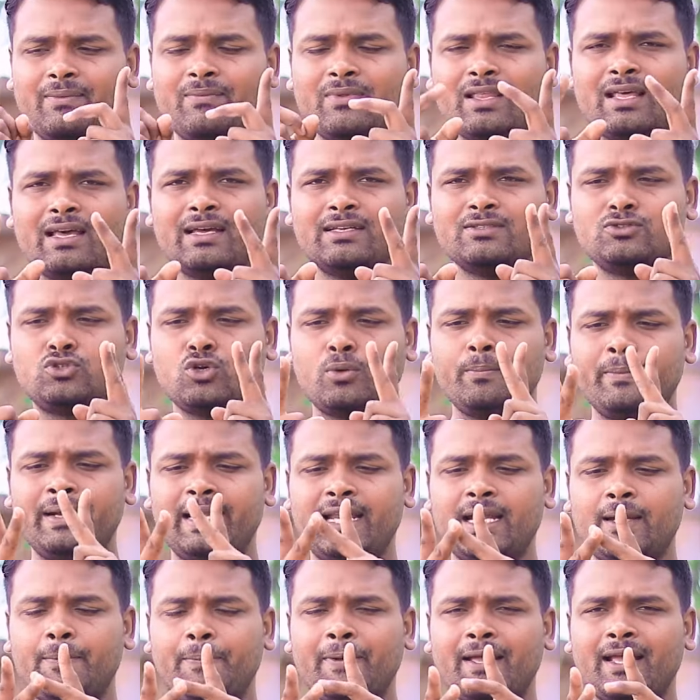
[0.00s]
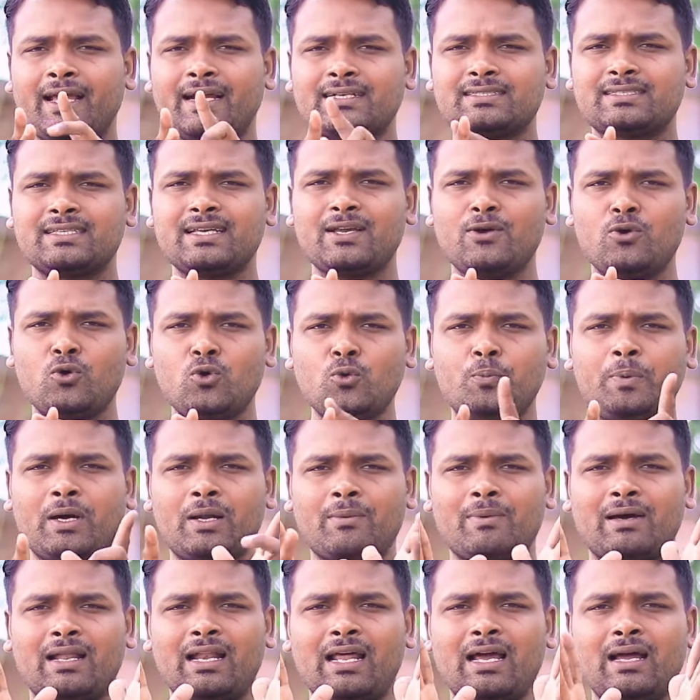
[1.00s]
है जो मिडिल फिंगर से
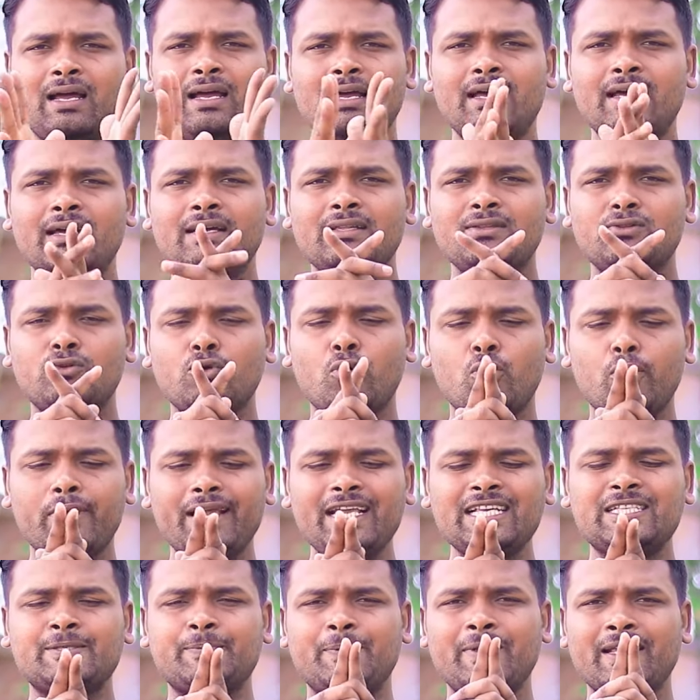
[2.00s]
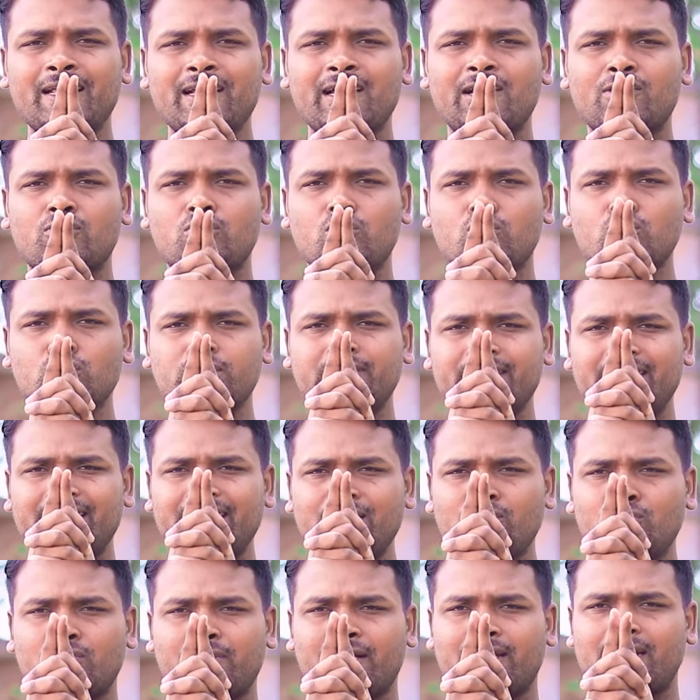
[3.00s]
ऊपर वाला तो इस फिंगर को कुछ
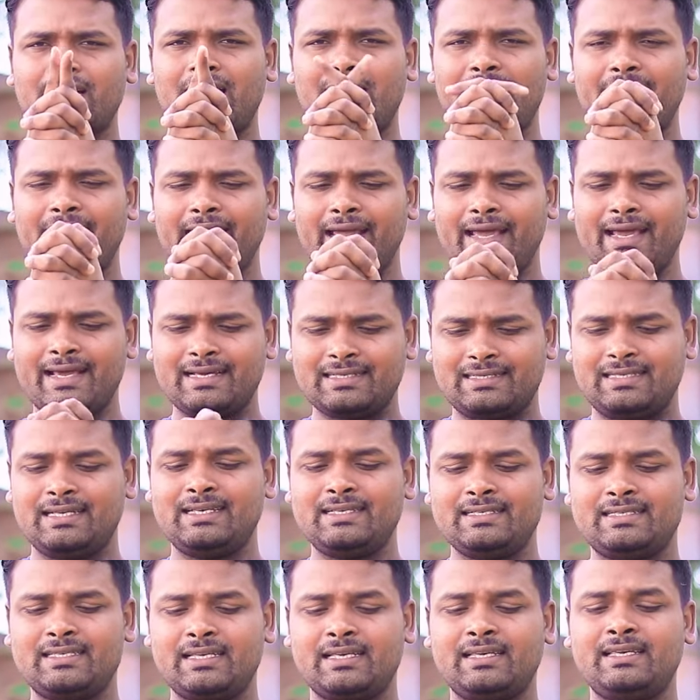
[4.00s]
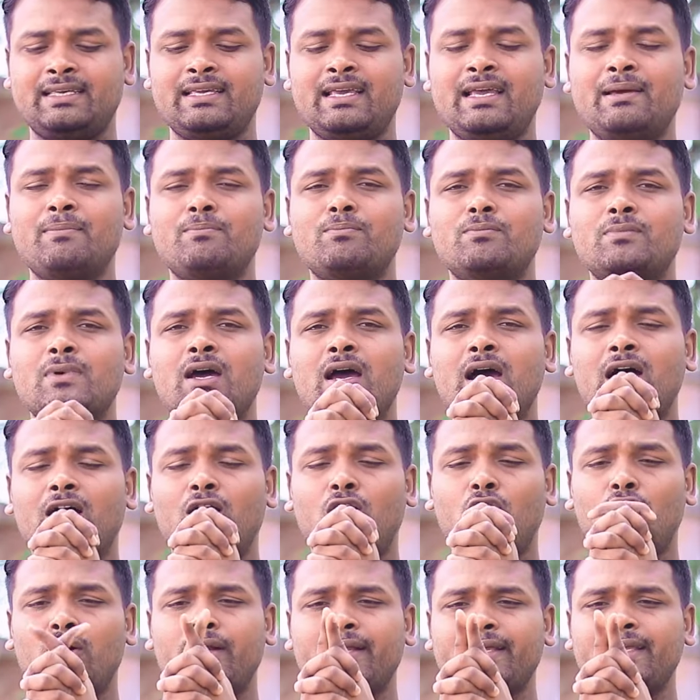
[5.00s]
यूं करना है ऐसे इसे किए
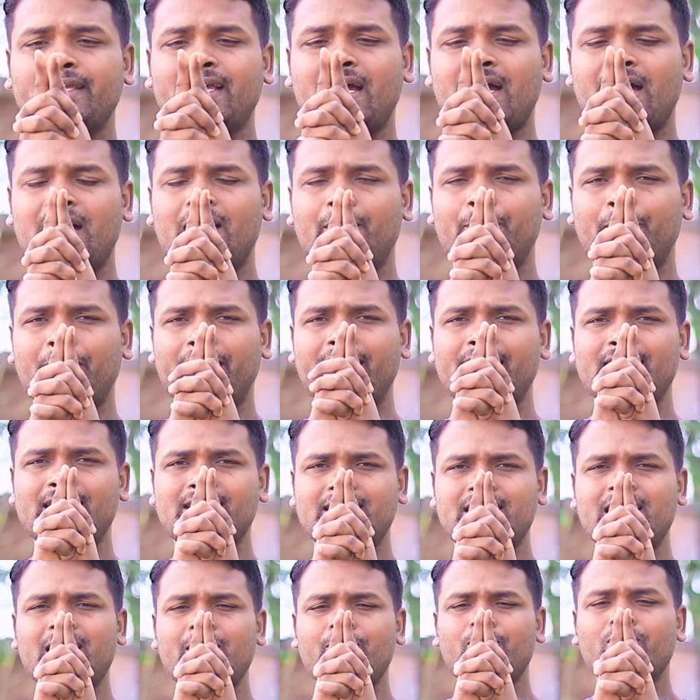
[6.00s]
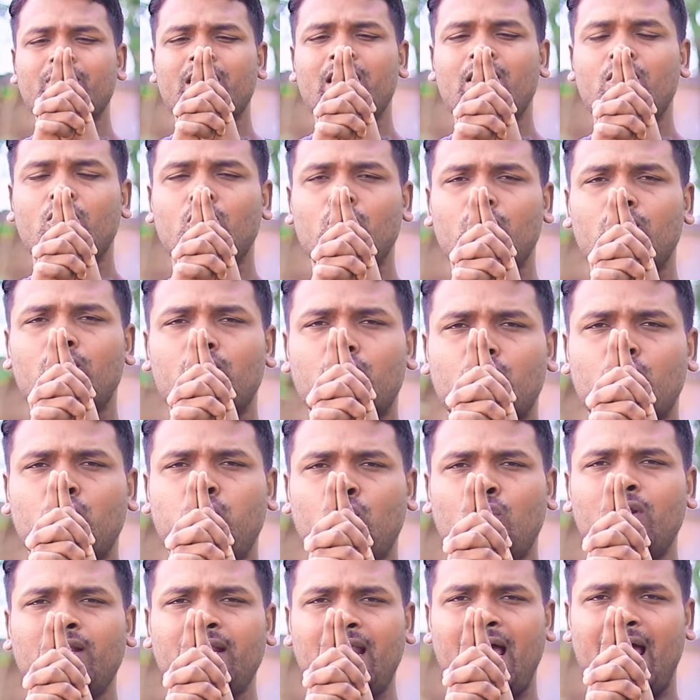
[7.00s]
और यहाँ पे इसे
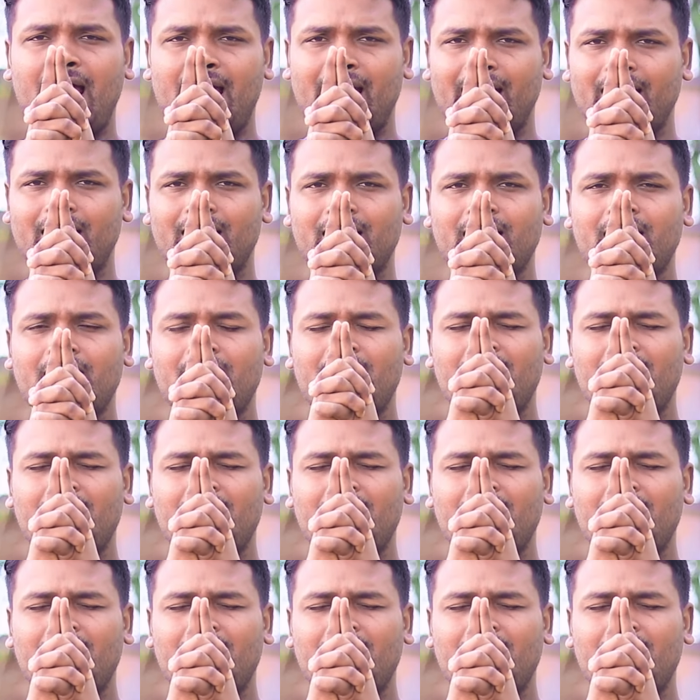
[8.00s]
खोलना है